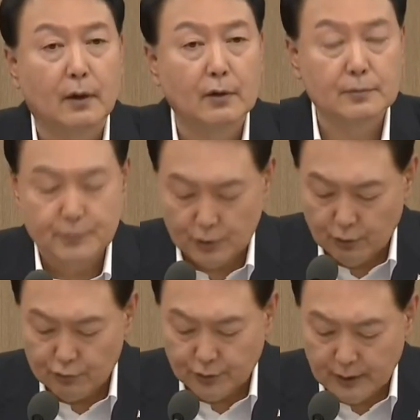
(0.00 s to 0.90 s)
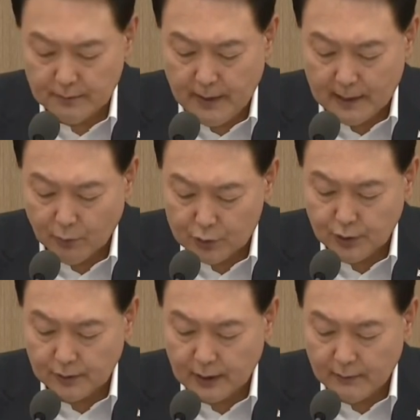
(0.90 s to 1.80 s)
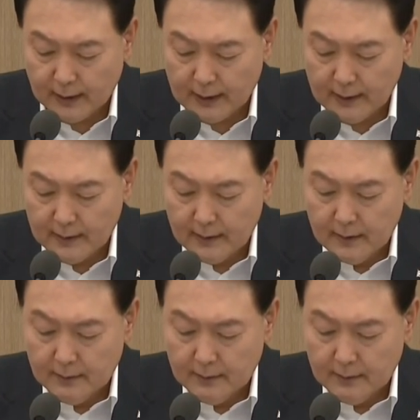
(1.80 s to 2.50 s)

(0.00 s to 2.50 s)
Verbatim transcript: 얼음 정수기 15,000개와